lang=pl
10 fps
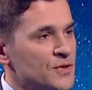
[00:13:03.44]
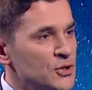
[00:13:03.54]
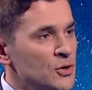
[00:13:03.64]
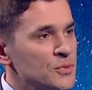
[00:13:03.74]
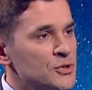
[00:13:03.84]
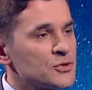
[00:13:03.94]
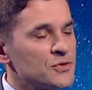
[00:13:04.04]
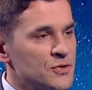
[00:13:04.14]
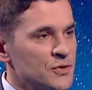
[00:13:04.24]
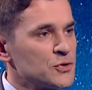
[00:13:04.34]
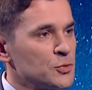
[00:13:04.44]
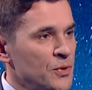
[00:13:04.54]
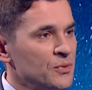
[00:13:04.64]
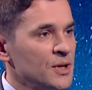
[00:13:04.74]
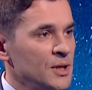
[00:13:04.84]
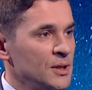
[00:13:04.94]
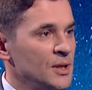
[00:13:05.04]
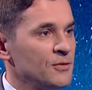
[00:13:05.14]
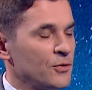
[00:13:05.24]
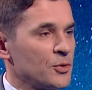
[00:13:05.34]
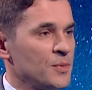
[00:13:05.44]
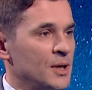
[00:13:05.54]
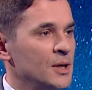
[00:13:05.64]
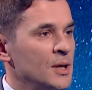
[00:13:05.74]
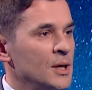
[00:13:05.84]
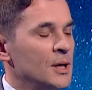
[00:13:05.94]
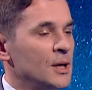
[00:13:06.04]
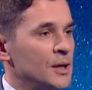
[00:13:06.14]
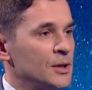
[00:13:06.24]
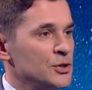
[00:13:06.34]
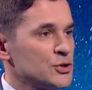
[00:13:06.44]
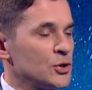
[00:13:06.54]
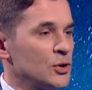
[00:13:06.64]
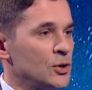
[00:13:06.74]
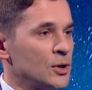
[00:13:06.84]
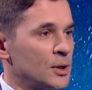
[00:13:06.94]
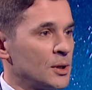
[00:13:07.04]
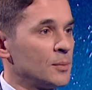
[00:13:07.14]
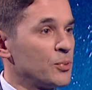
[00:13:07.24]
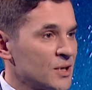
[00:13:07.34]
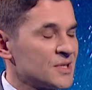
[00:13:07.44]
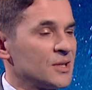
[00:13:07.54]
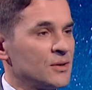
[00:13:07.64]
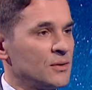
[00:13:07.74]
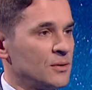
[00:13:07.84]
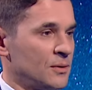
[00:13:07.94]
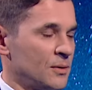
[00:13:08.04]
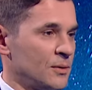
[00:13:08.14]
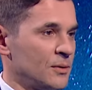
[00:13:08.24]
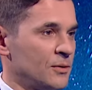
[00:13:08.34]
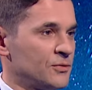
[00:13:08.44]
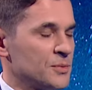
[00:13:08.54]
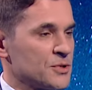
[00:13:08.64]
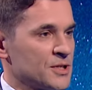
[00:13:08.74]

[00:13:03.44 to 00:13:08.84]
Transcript: wystąpić, oczywiście w zupełnie innej formie niż to pokazano w tymże